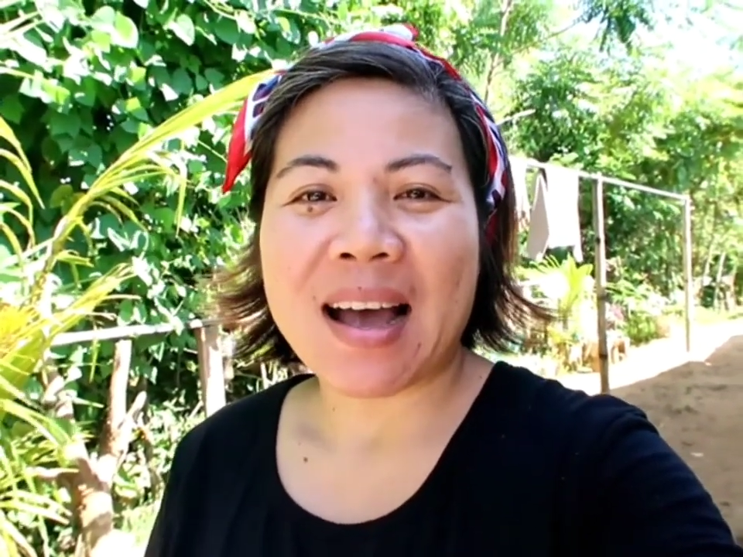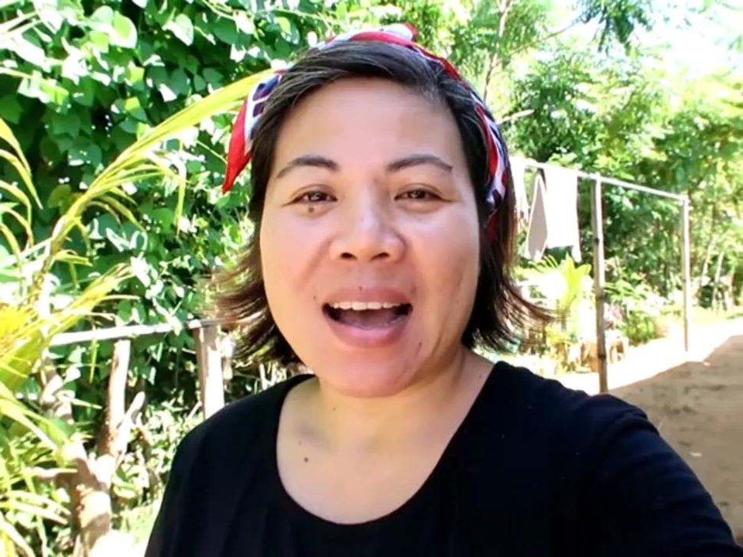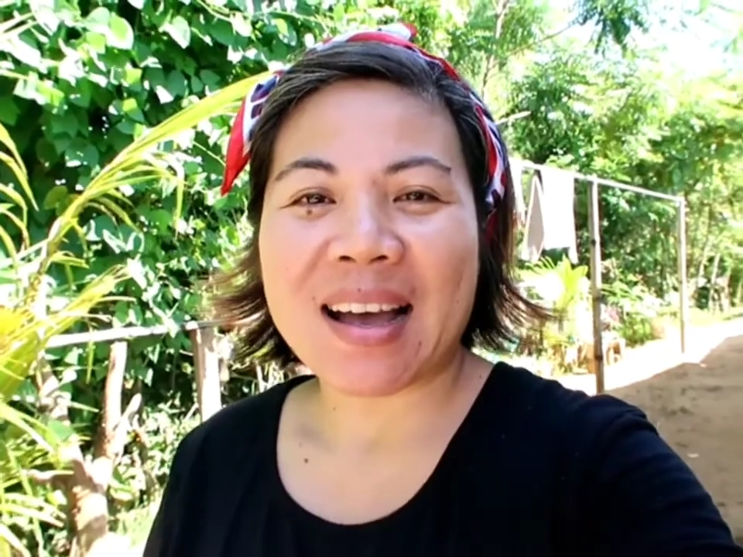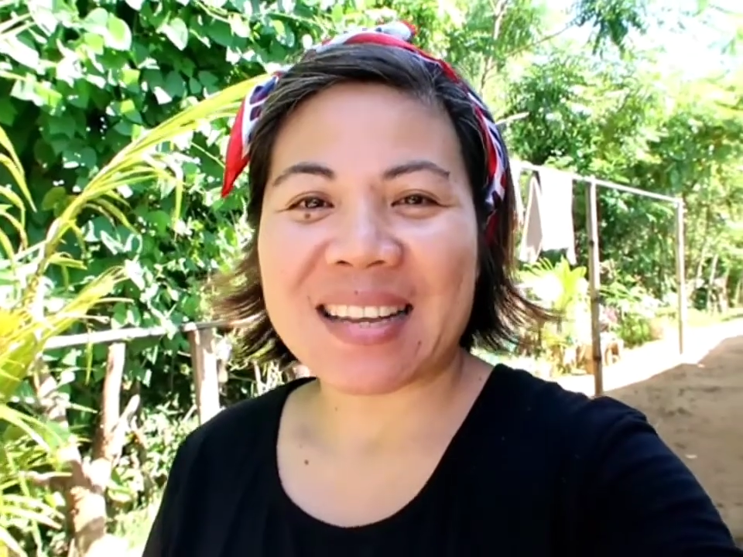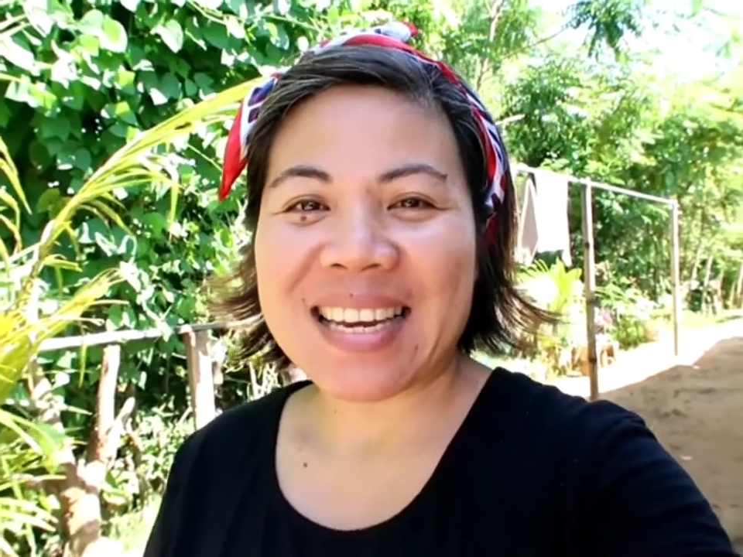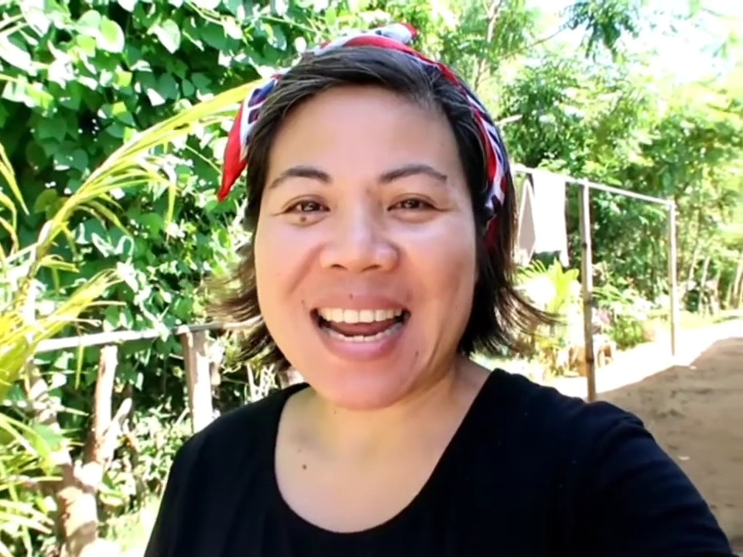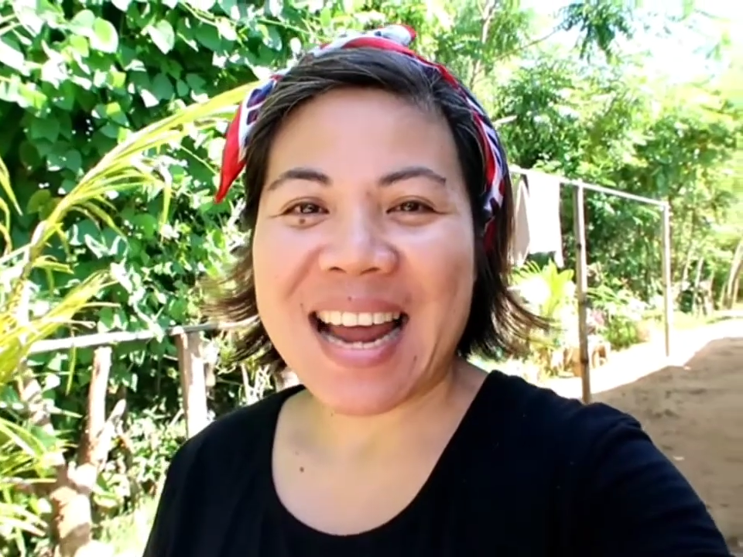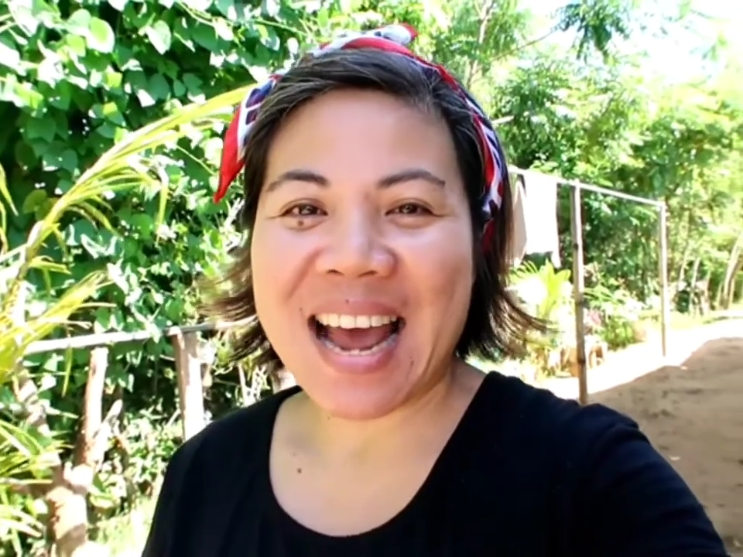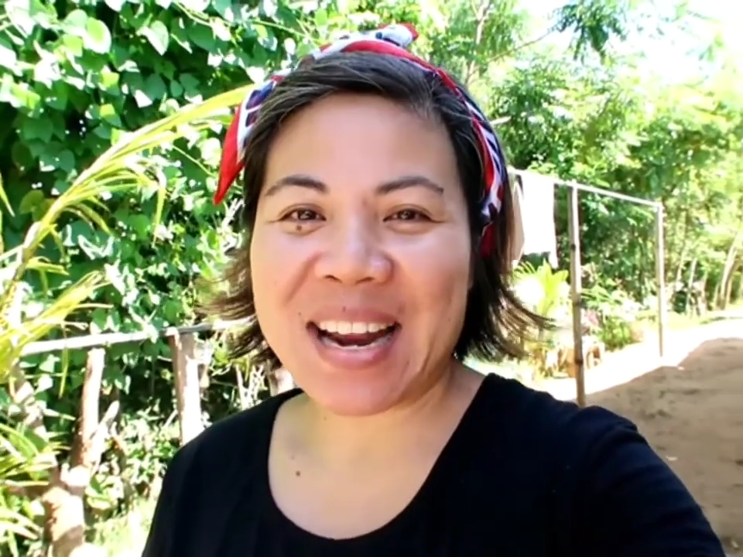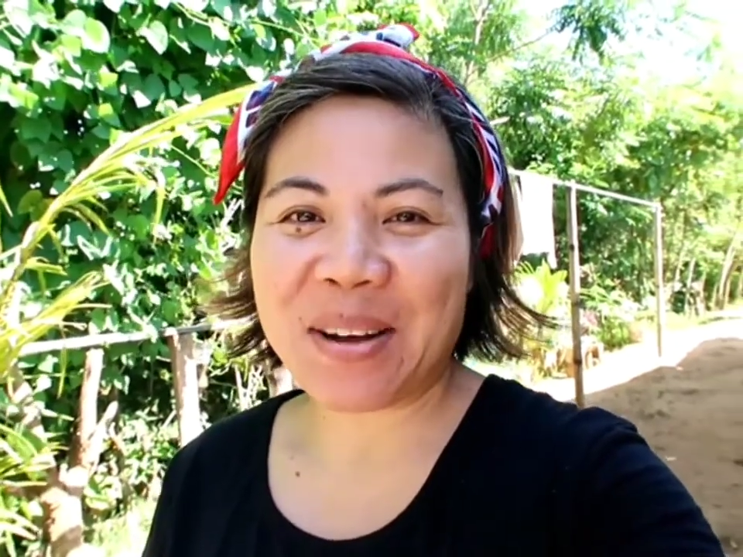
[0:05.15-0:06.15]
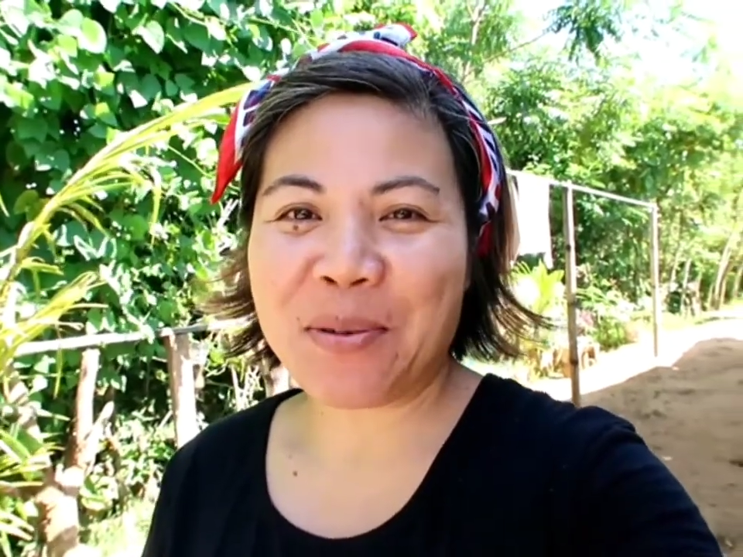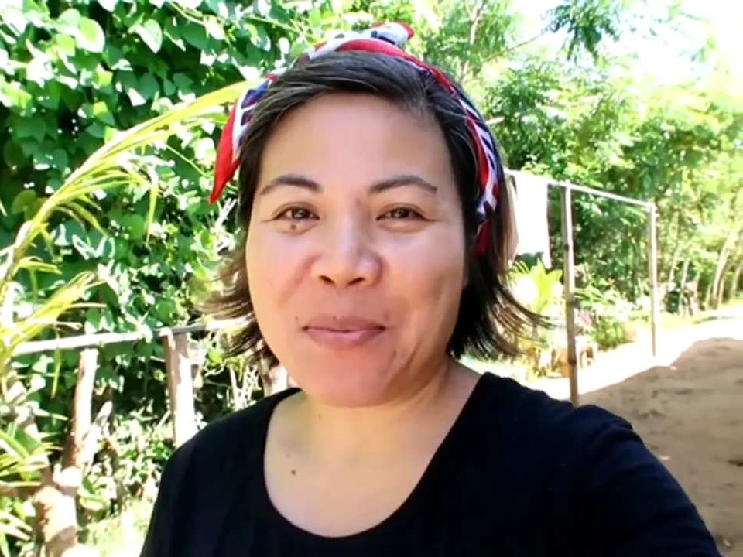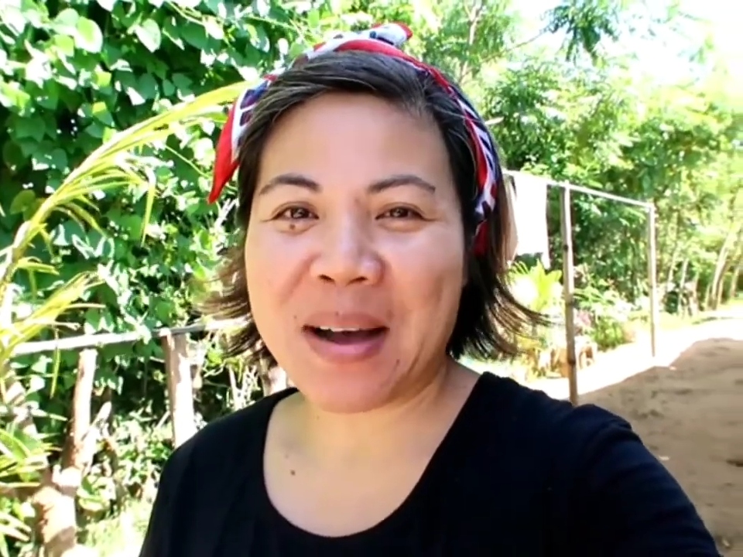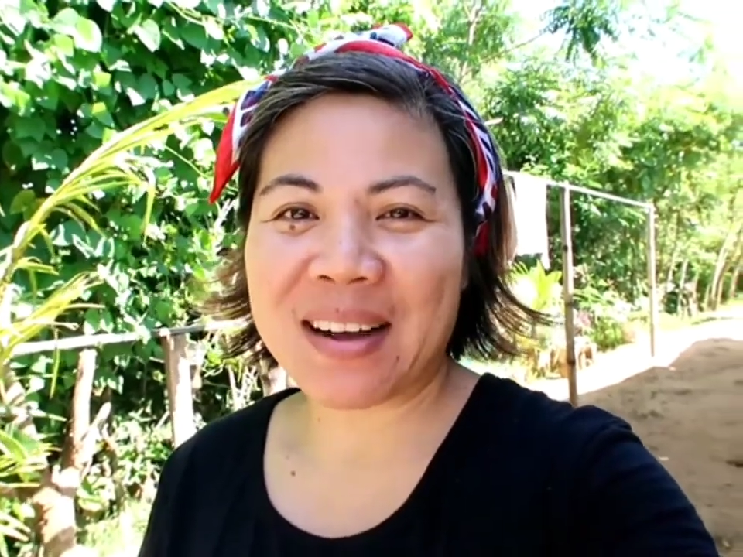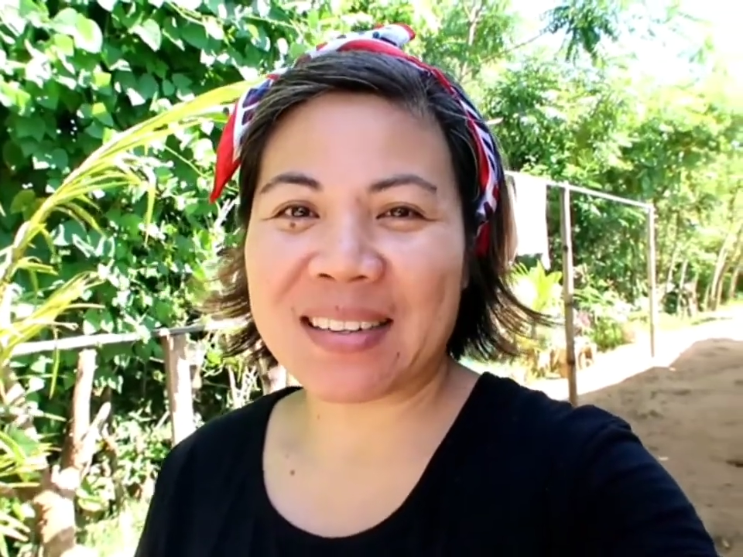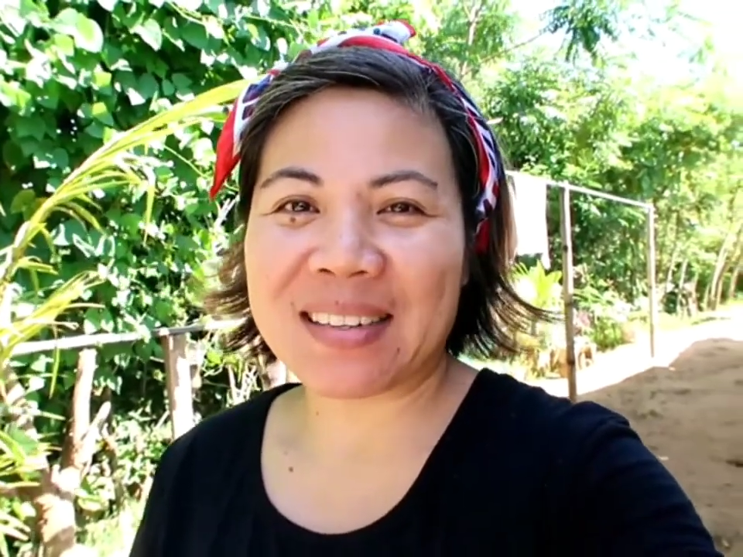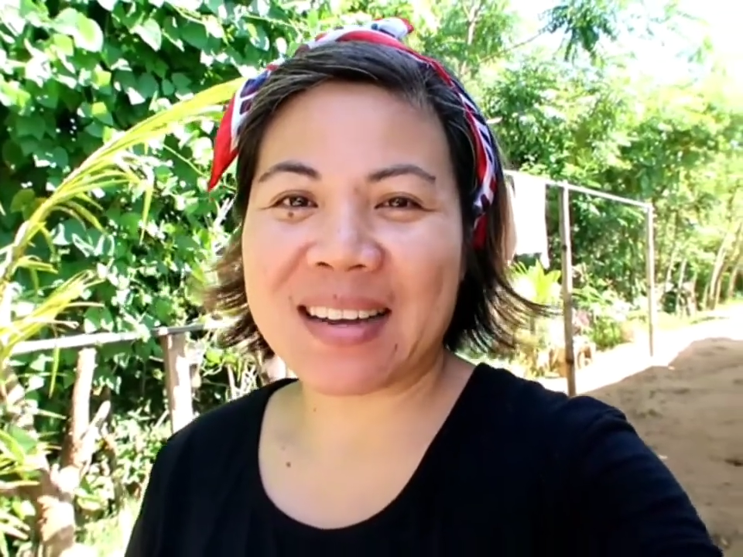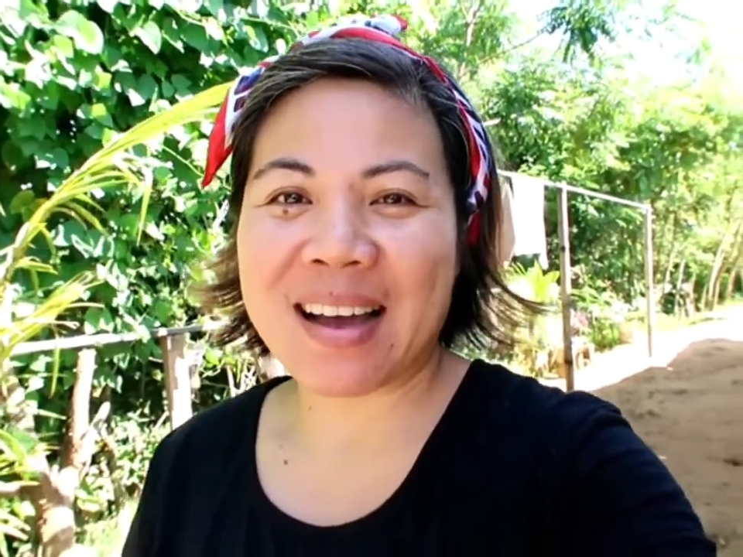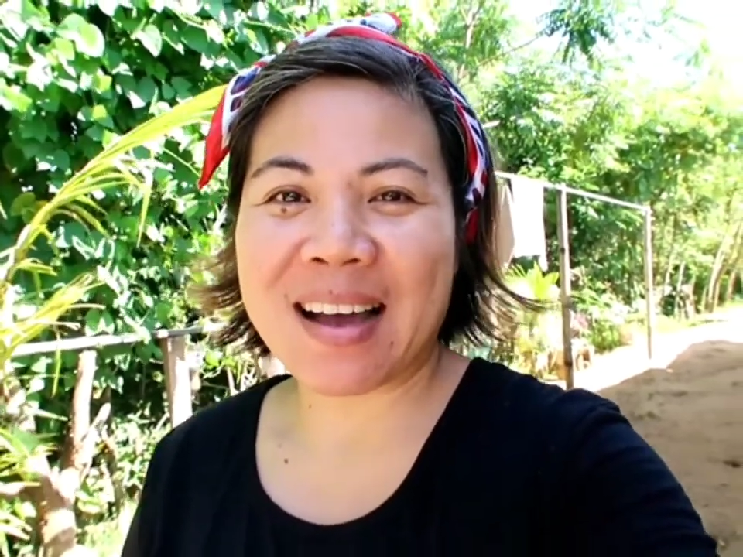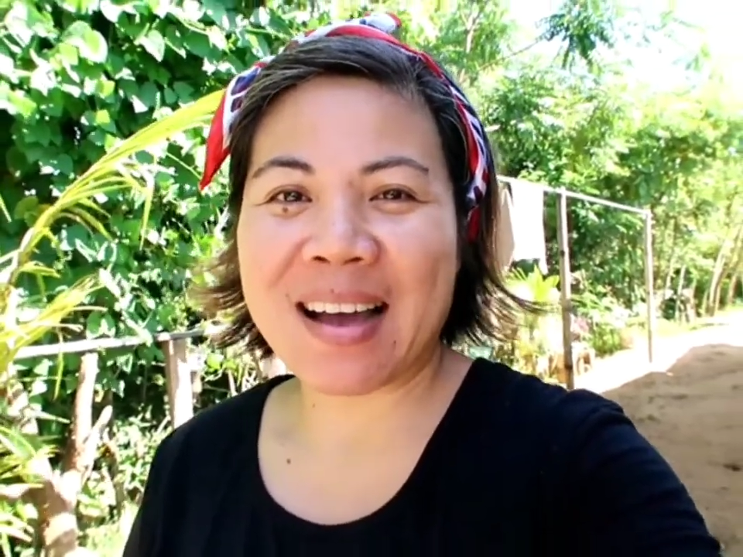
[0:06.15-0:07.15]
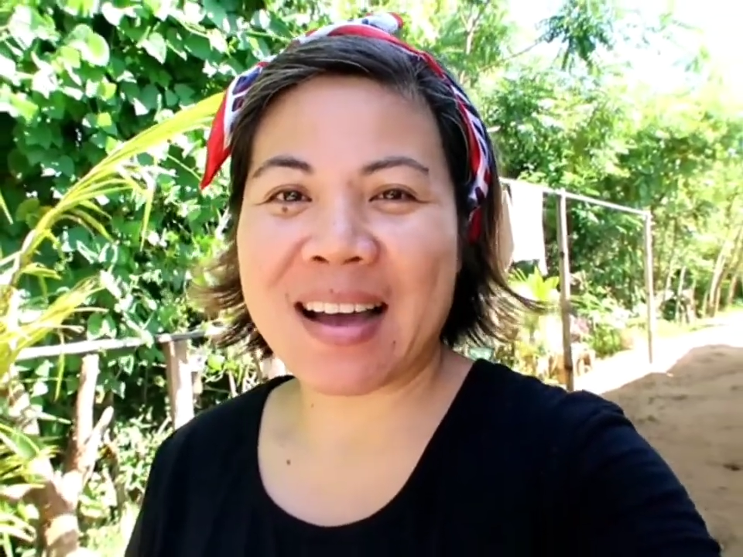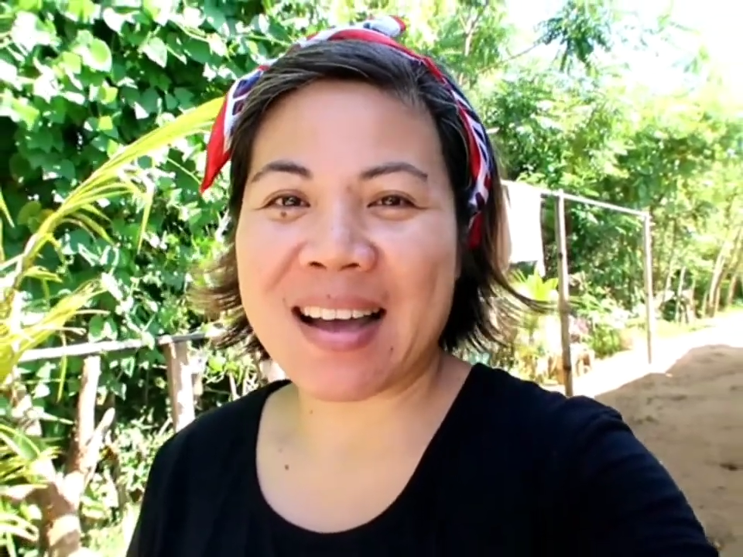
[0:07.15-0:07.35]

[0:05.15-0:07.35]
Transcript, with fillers: uh, ginanahan ako mag uh,